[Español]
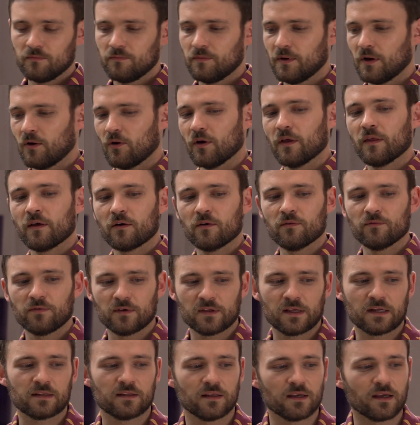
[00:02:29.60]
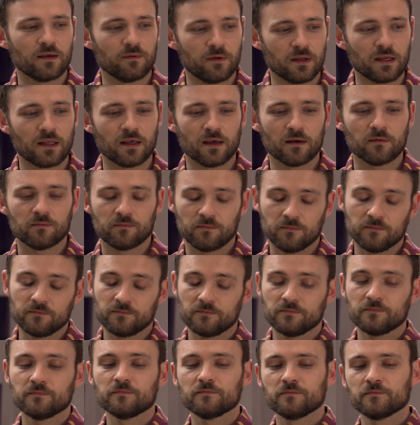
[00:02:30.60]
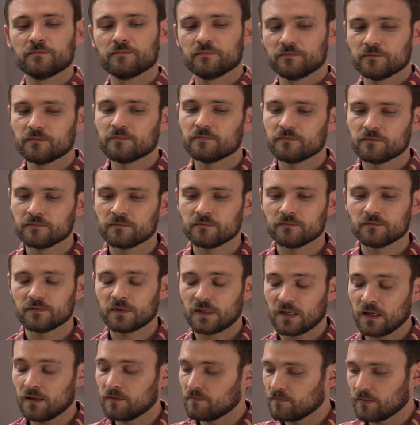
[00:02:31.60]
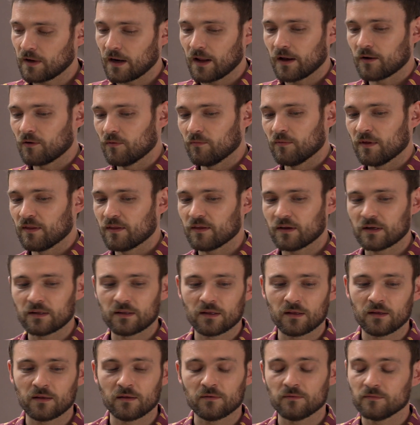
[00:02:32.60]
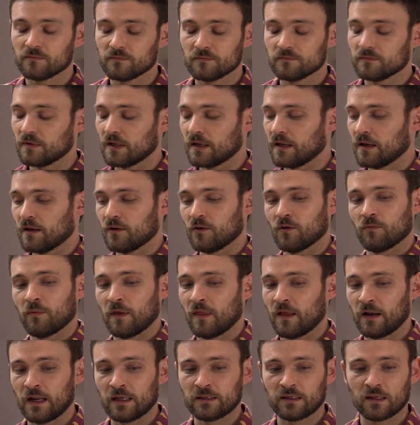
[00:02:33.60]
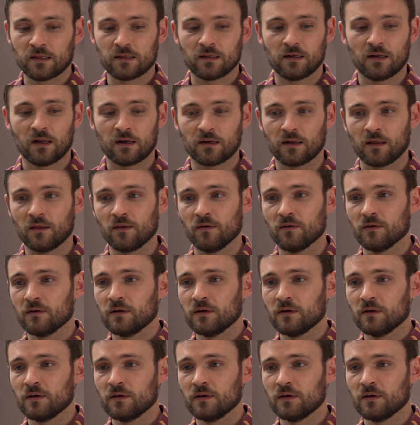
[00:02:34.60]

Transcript: Pero he de confesarte que venía, sí, para convencerte de que no me delates en la radio.